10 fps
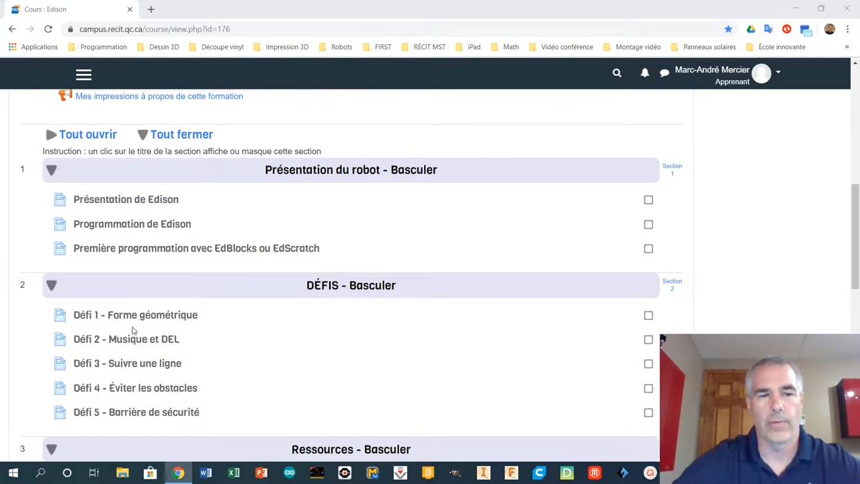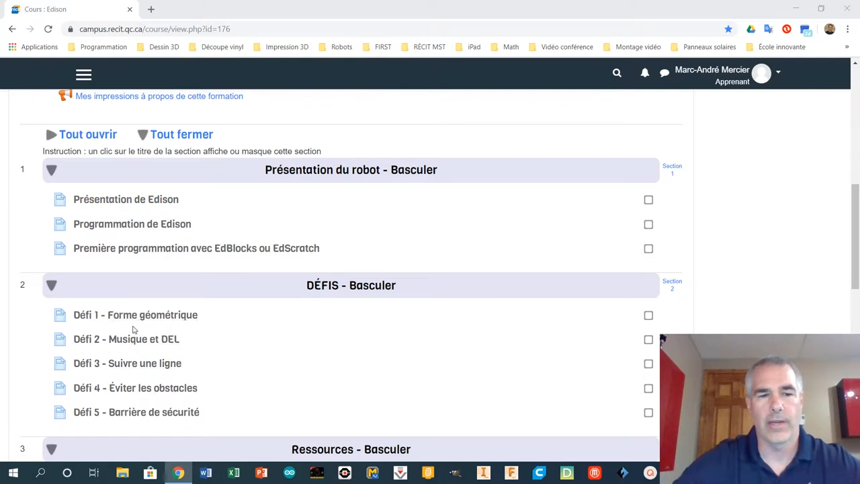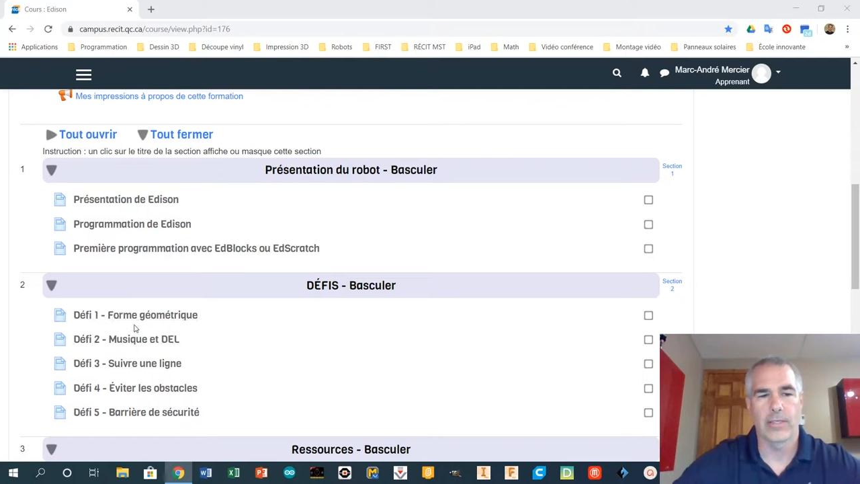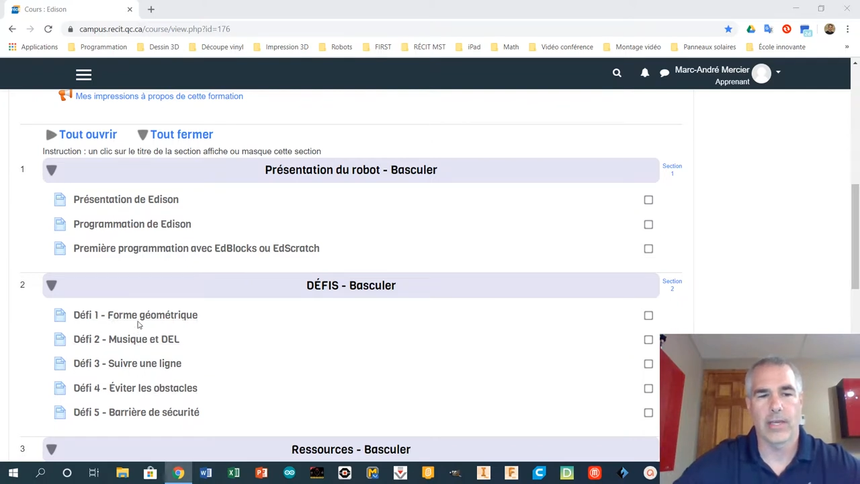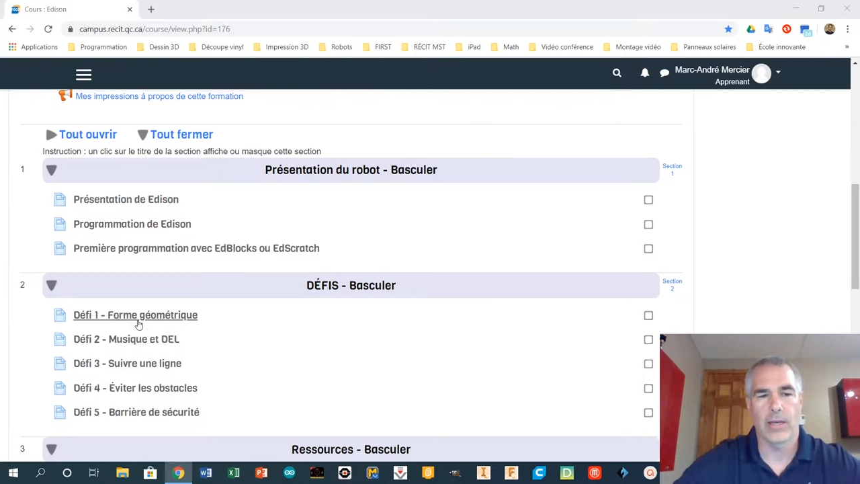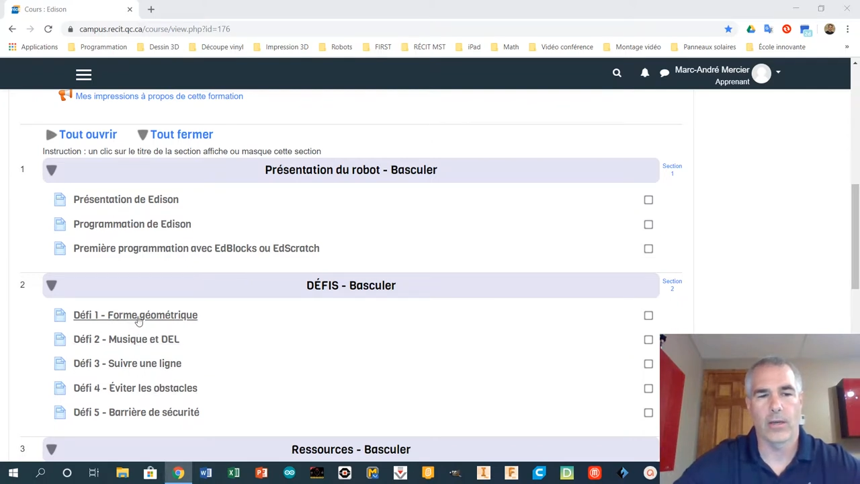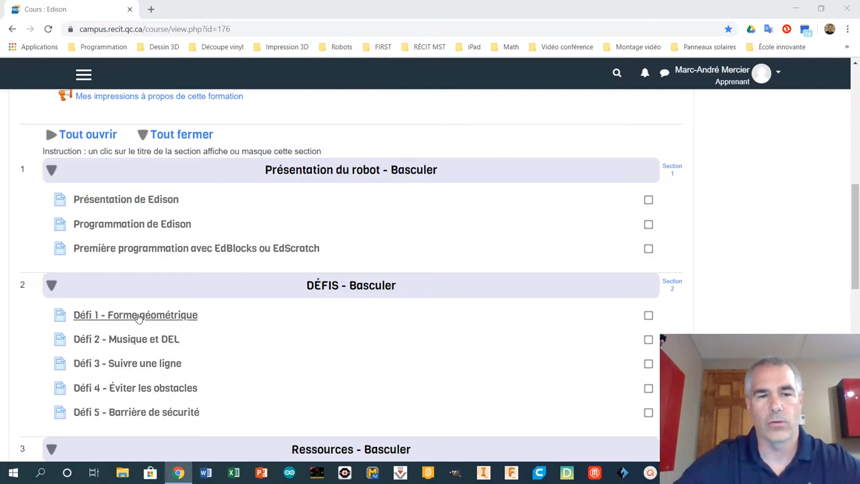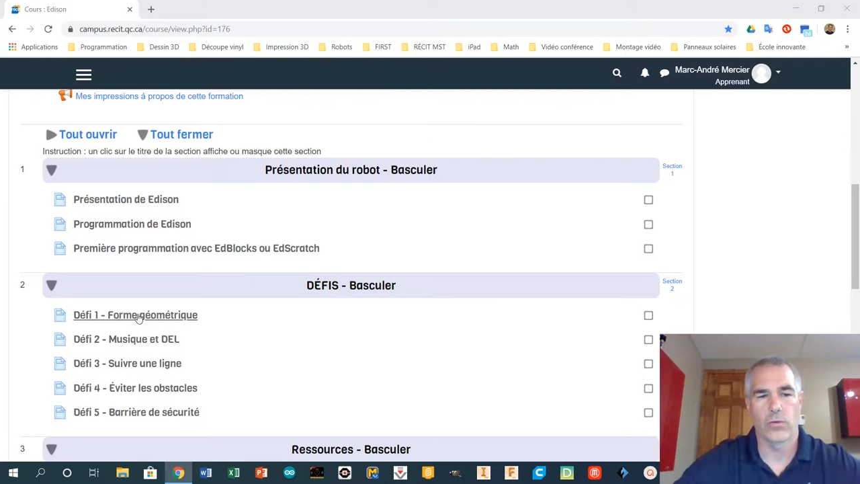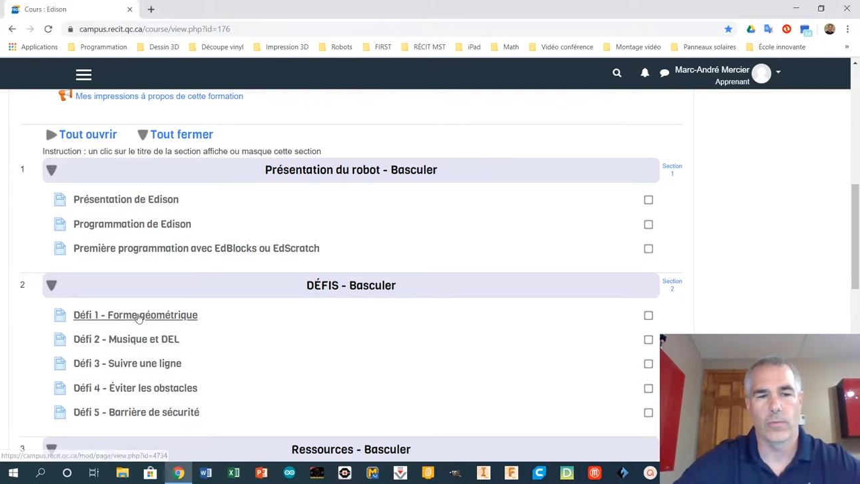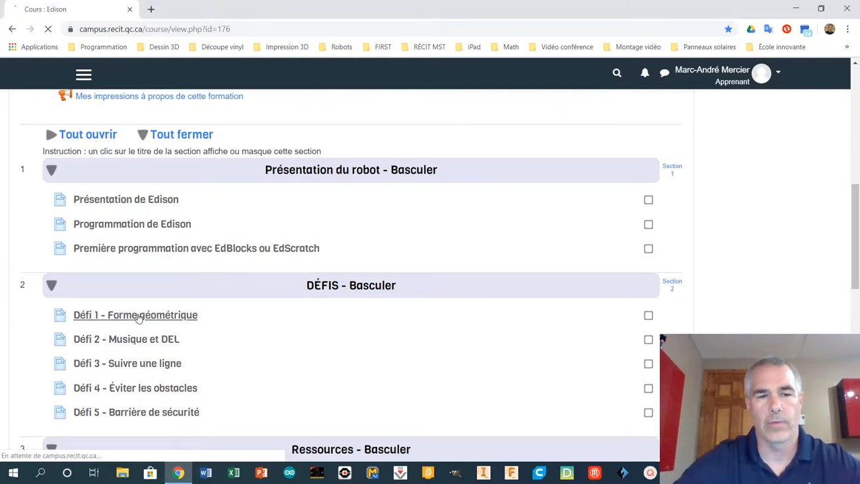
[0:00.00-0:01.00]

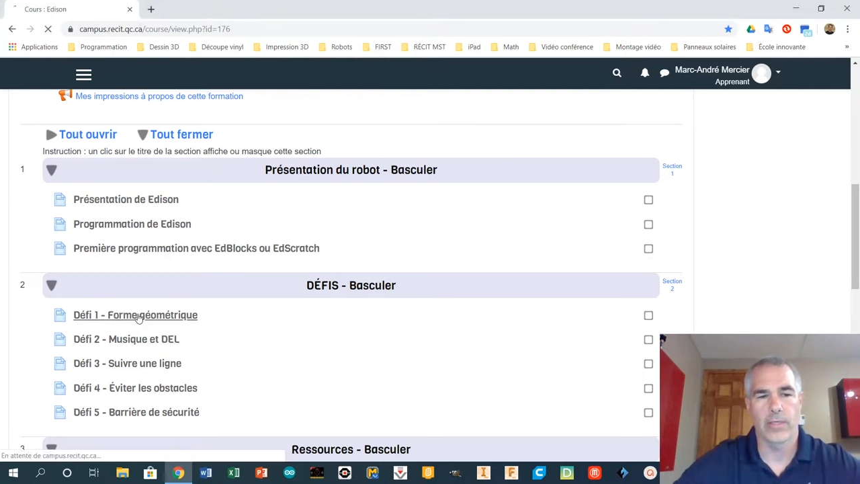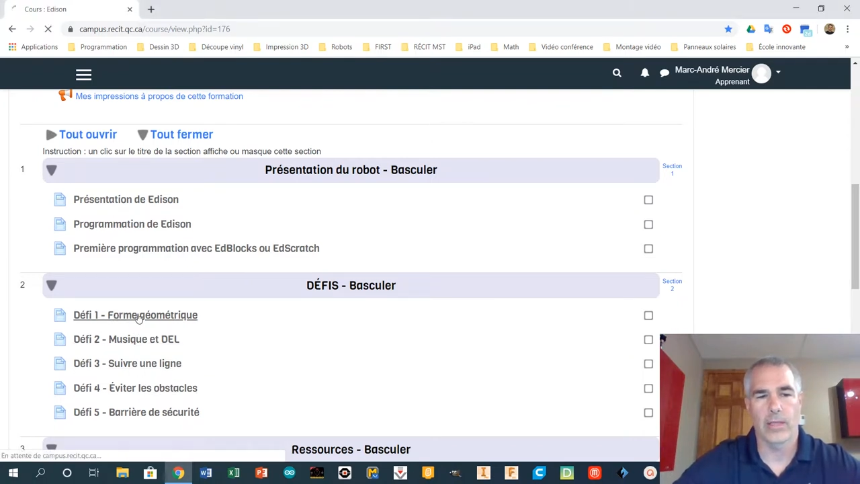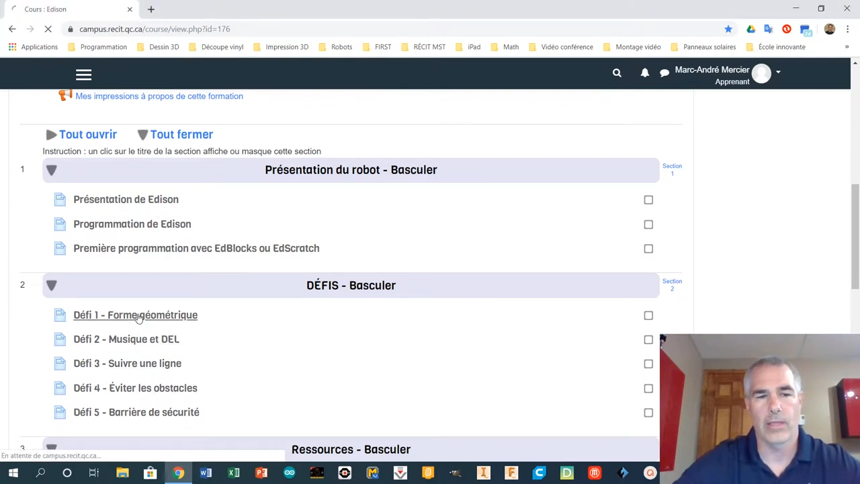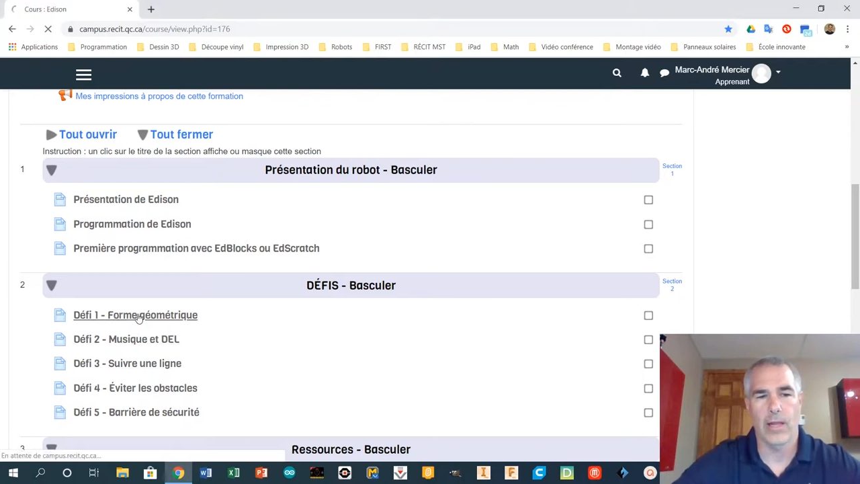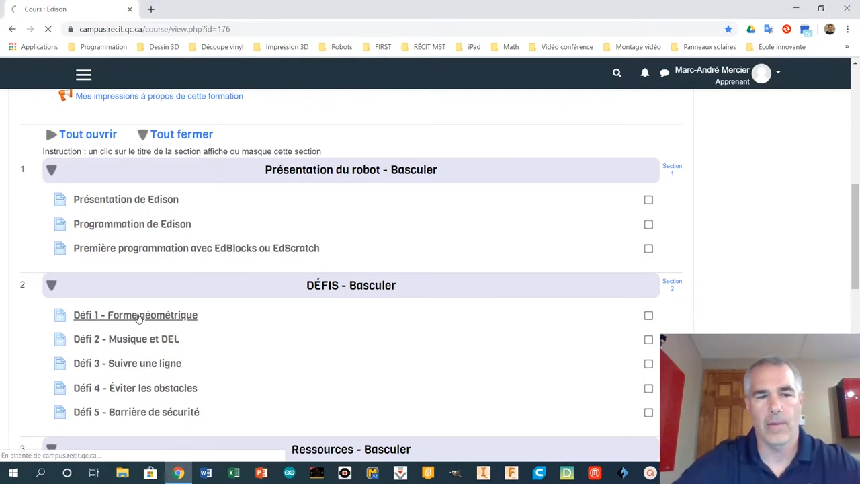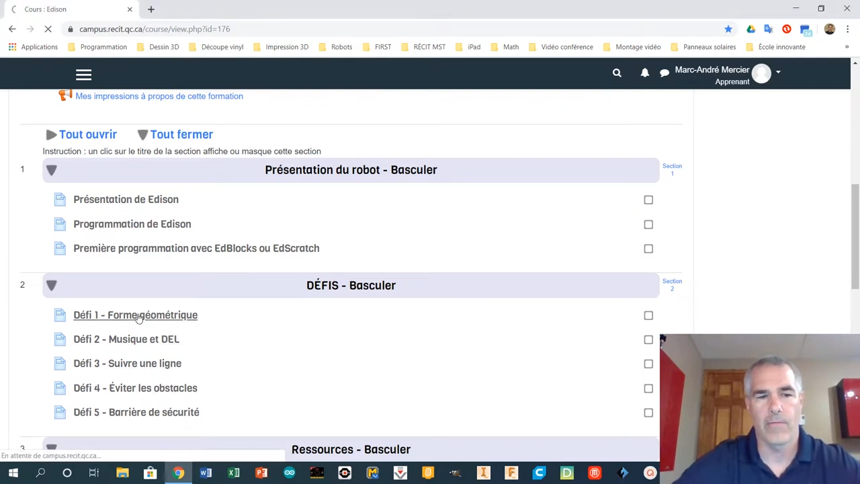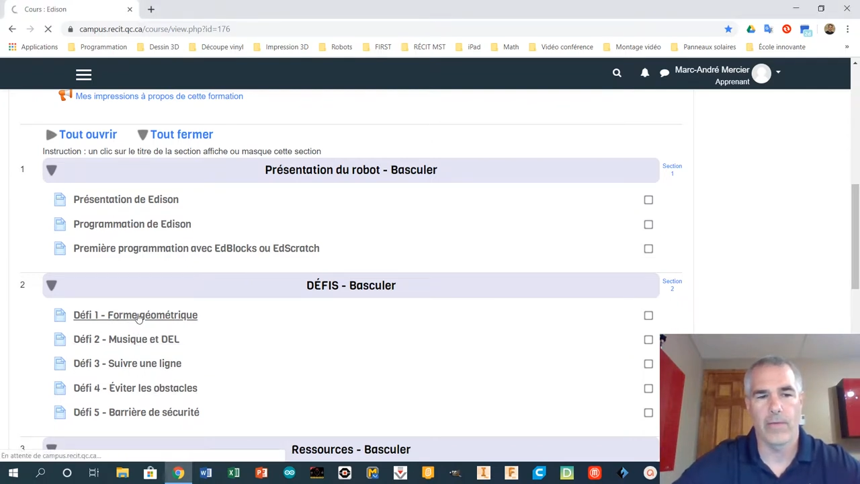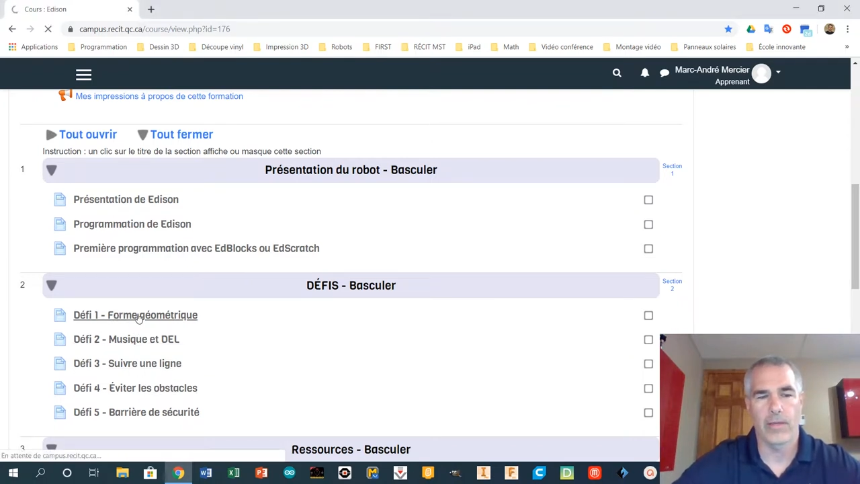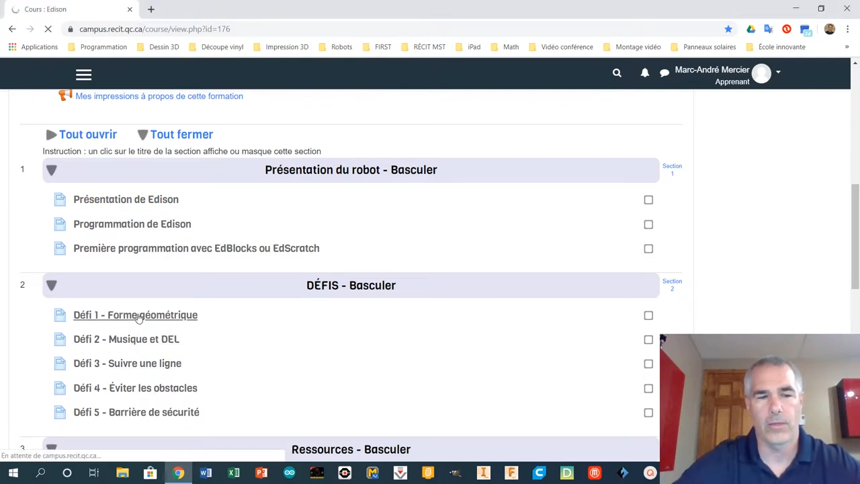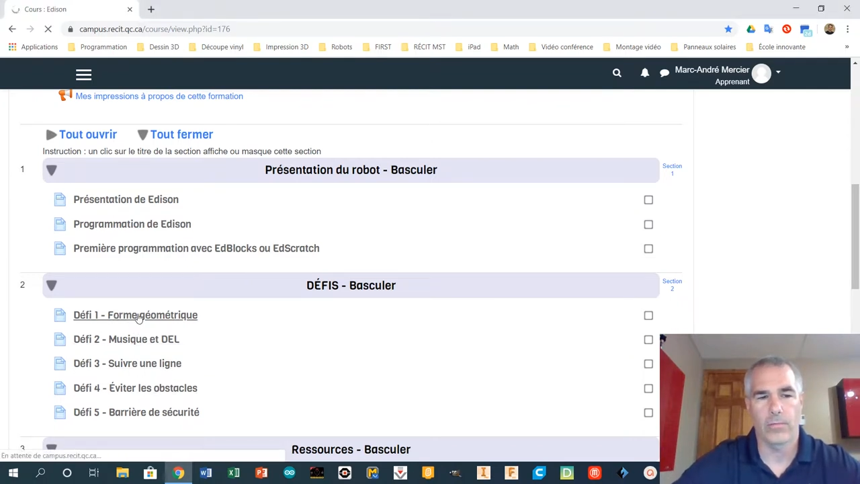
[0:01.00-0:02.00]
présents sont présentés de la même
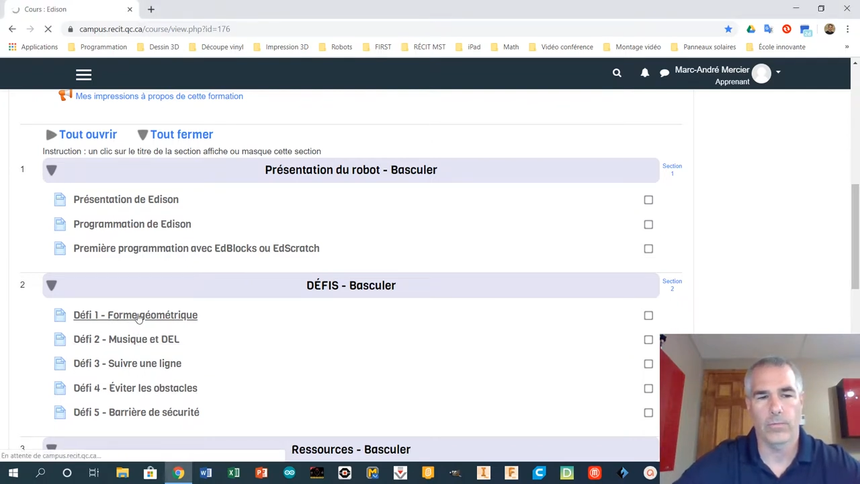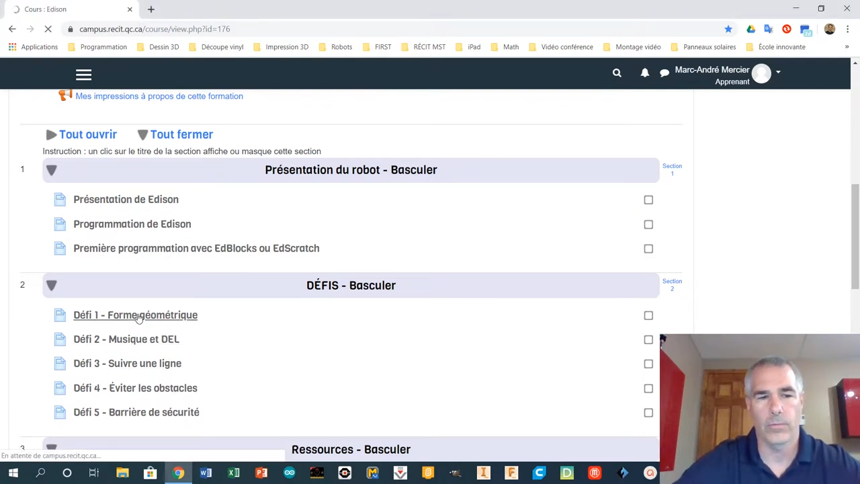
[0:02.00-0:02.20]
façon.